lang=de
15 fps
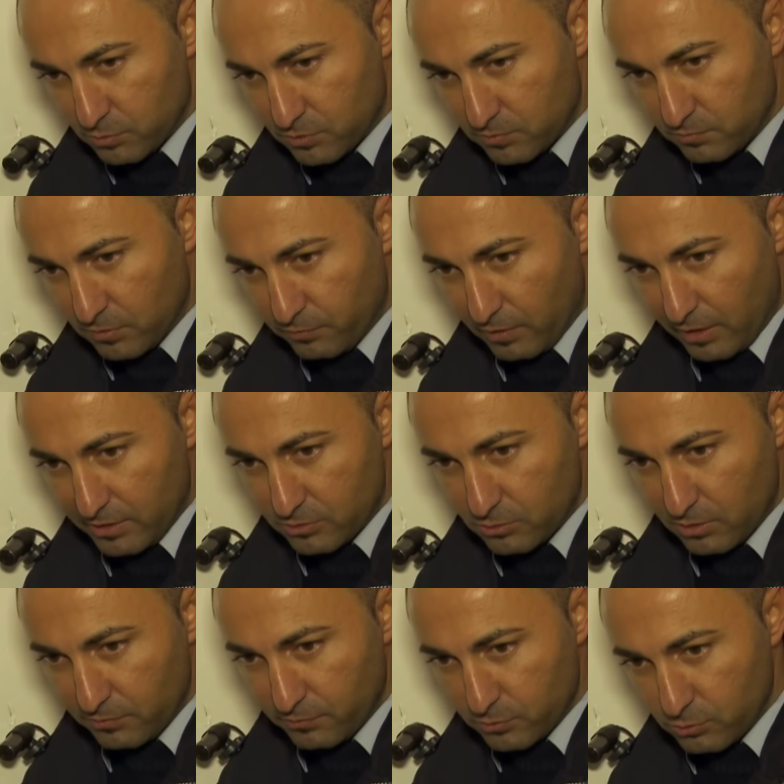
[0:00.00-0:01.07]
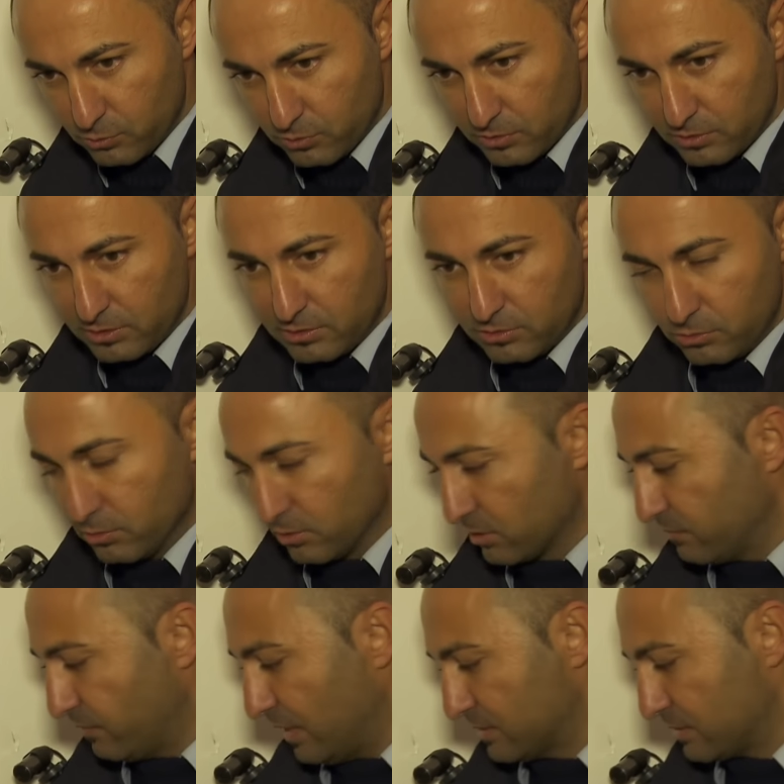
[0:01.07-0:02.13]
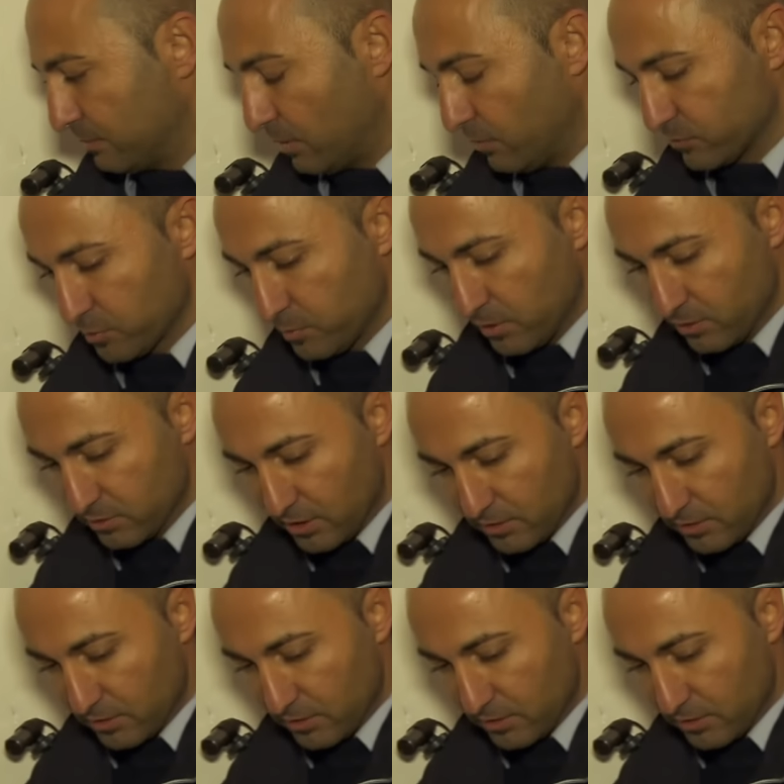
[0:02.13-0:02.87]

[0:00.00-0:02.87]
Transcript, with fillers: müssten wir vielleicht sogar versuchen, die Tür gewaltsam aufzumachen. Und